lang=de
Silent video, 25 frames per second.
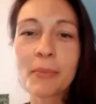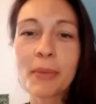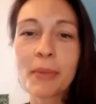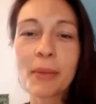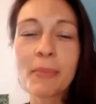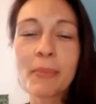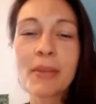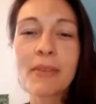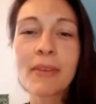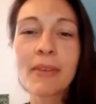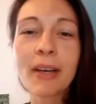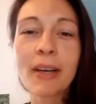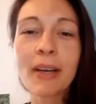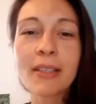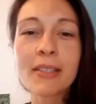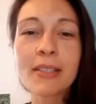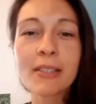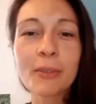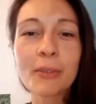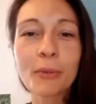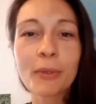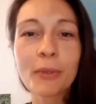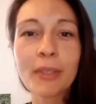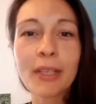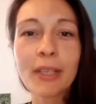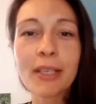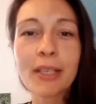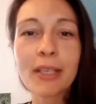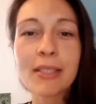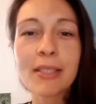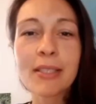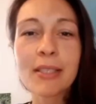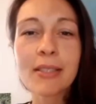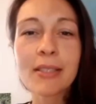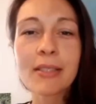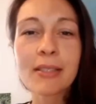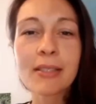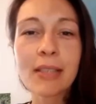bei mir war das so, dass
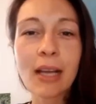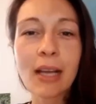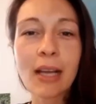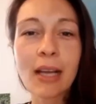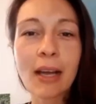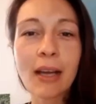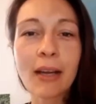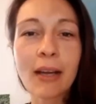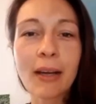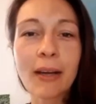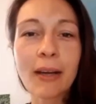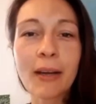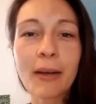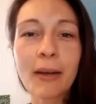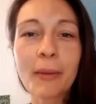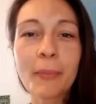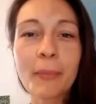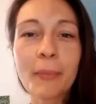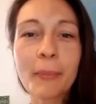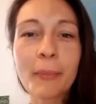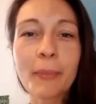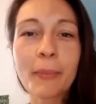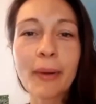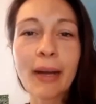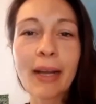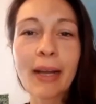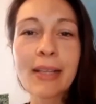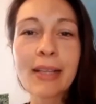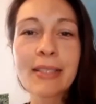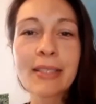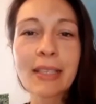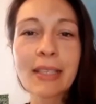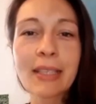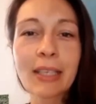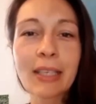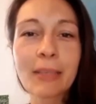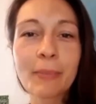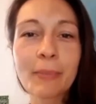es ähm, als
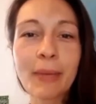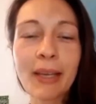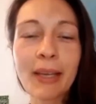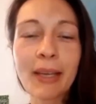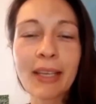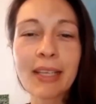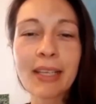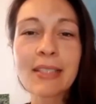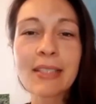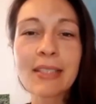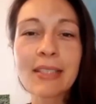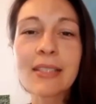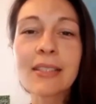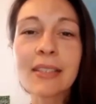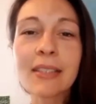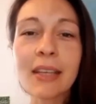ich mein erstes